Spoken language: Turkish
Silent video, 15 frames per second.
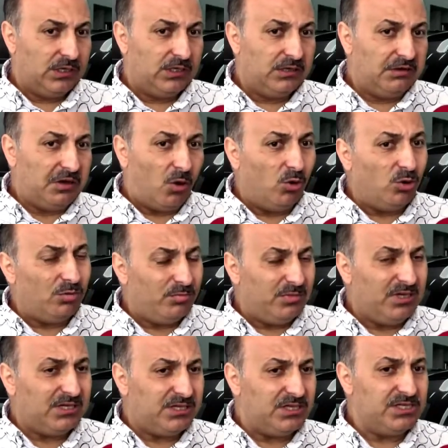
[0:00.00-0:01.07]
E, onun
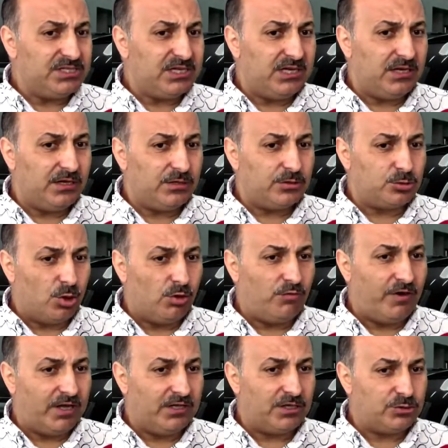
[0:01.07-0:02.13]
ikincele çok
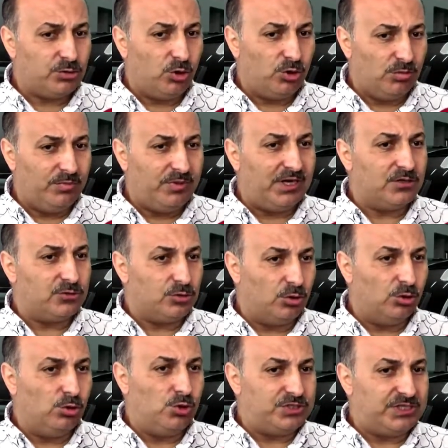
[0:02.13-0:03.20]
faydası olur mu? Biraz
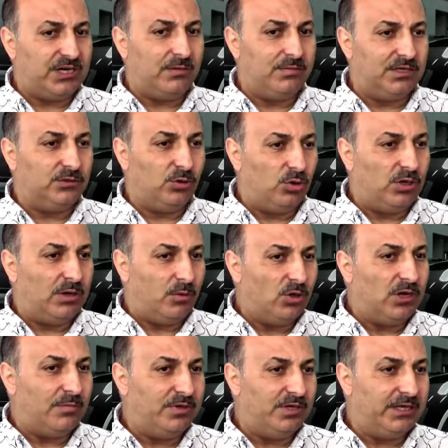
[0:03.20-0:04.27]
olur. Lüks arabalarda
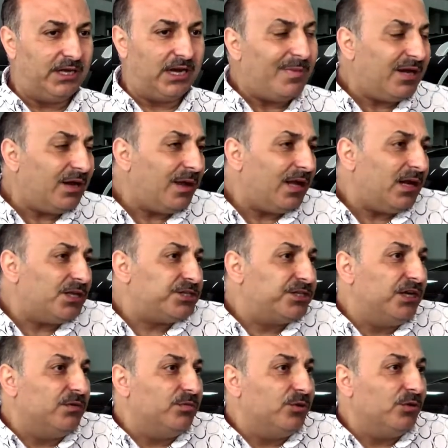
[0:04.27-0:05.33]
olabilir yani. Ama araç
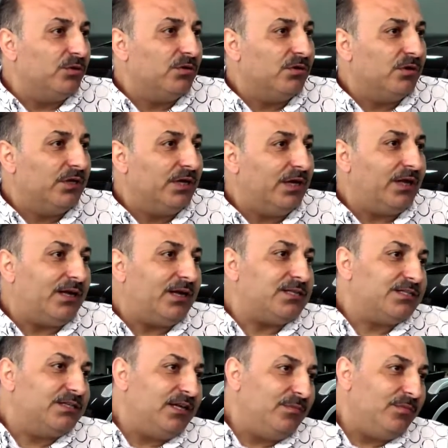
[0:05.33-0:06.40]
gelmiyor. Evet. Yani
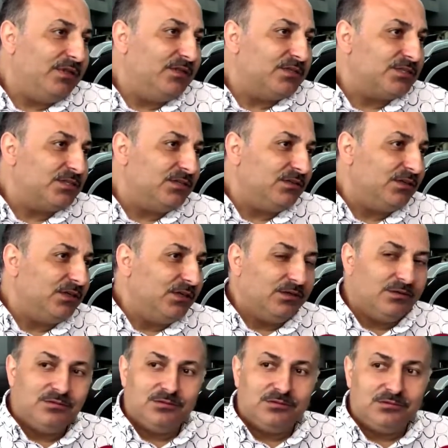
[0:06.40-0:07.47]
araç gelmediği için
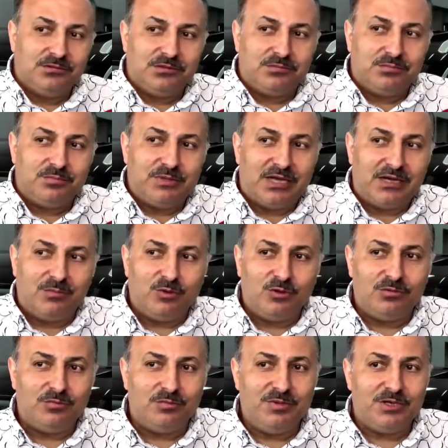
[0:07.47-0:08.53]
e, yani
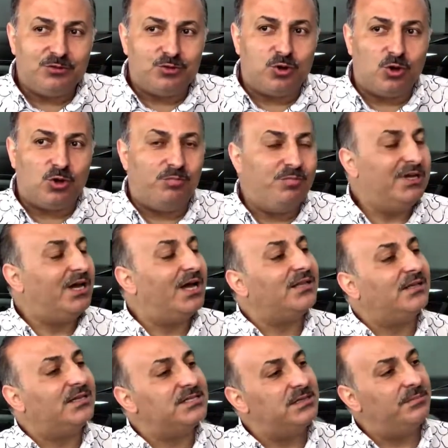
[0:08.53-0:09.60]
bunun bir çok bir
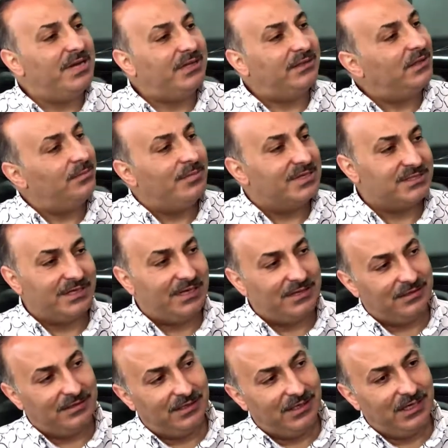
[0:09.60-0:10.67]
katkısı beklenmez
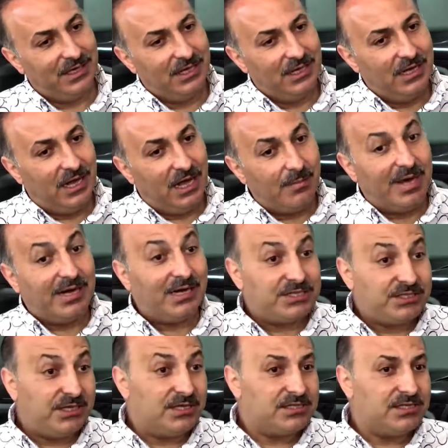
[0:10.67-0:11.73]
yani. Evet. Ama
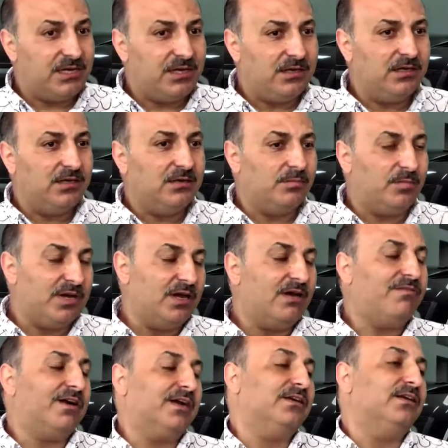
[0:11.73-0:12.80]
araç gelse e,
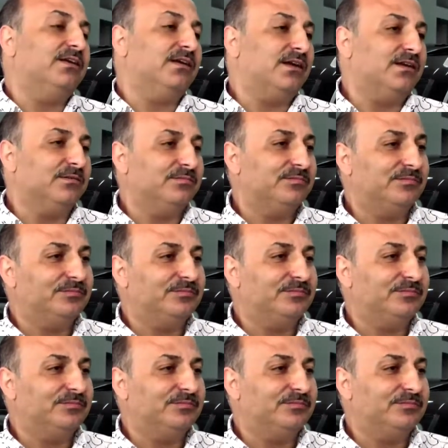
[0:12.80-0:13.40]
bayağı fark eder yani.